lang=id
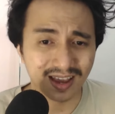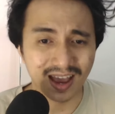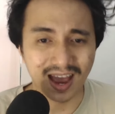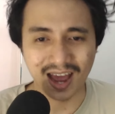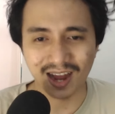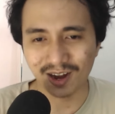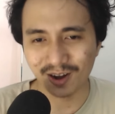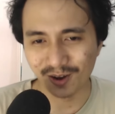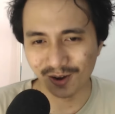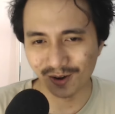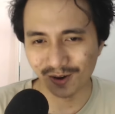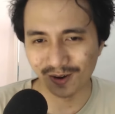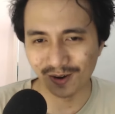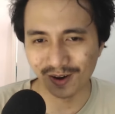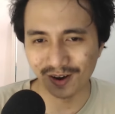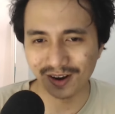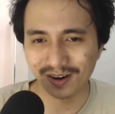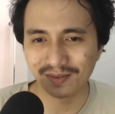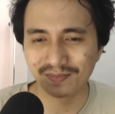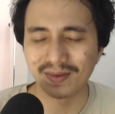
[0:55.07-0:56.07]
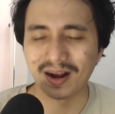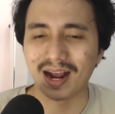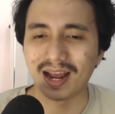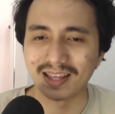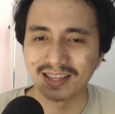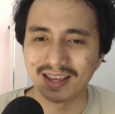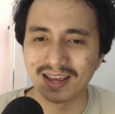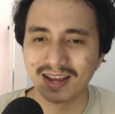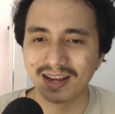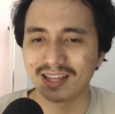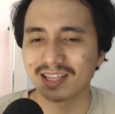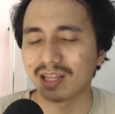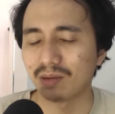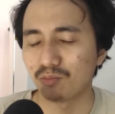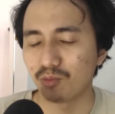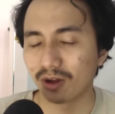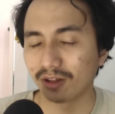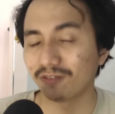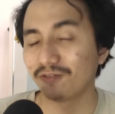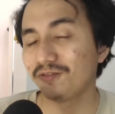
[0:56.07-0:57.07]
Ada dong, makanya kita
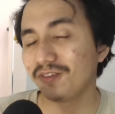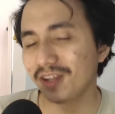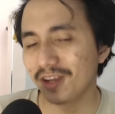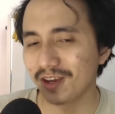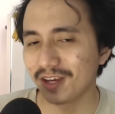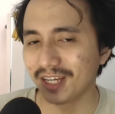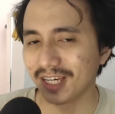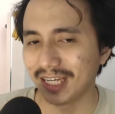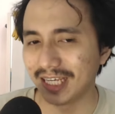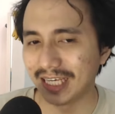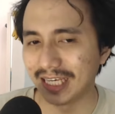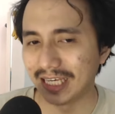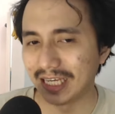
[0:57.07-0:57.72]
buat video ini.